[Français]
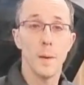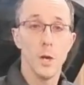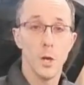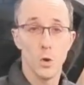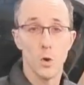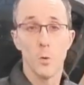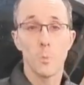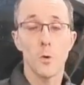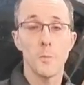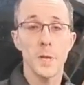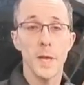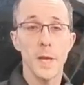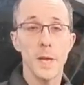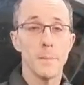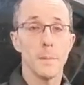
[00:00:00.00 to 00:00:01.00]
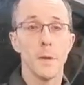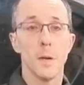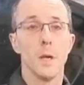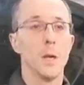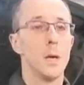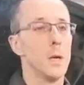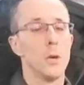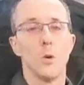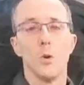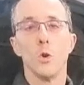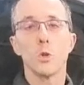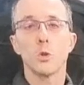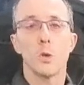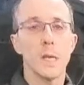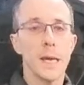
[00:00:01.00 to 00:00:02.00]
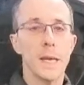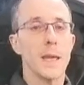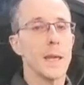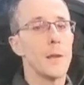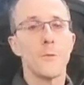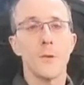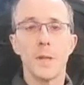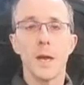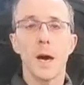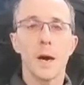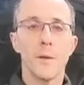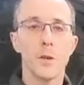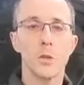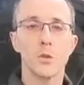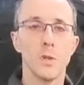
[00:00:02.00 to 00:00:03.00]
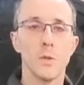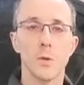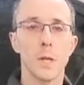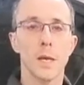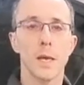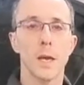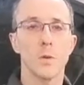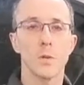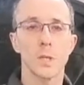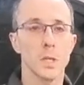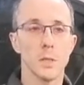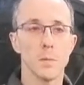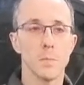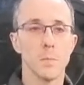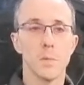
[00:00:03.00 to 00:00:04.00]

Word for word: Le premier, le soleil, il fait des ravages au niveau de la carrosserie.